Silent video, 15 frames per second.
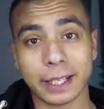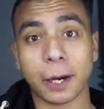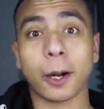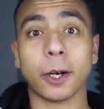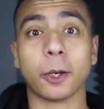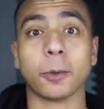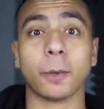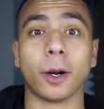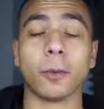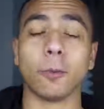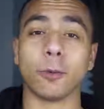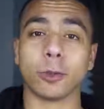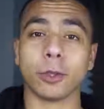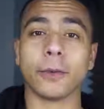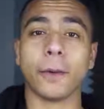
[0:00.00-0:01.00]
السلام عليكم
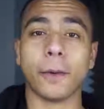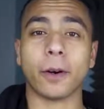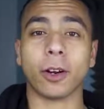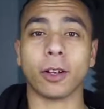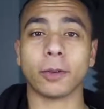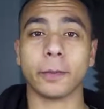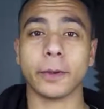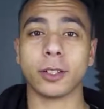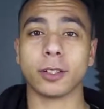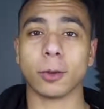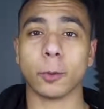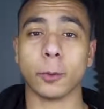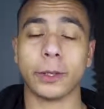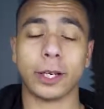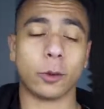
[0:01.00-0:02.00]
معكم مصطفى من قناه
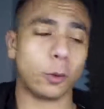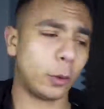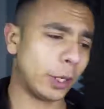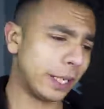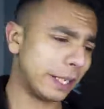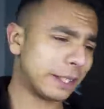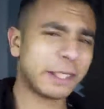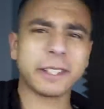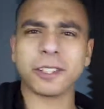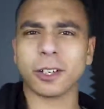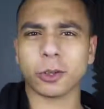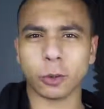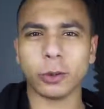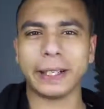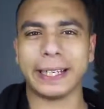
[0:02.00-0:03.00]
مستر ومتك
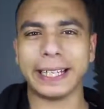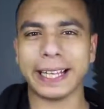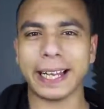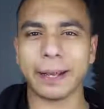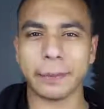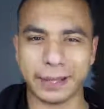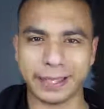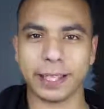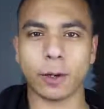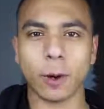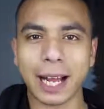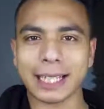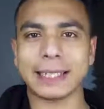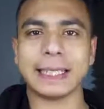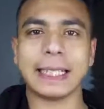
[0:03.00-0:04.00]
وتقدر تقول كده من
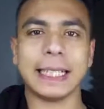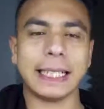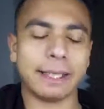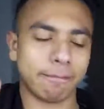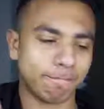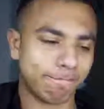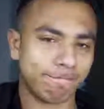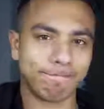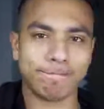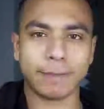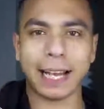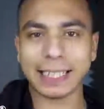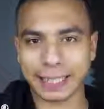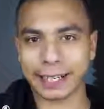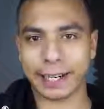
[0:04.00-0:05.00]
دلوقتي
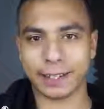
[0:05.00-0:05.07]
انا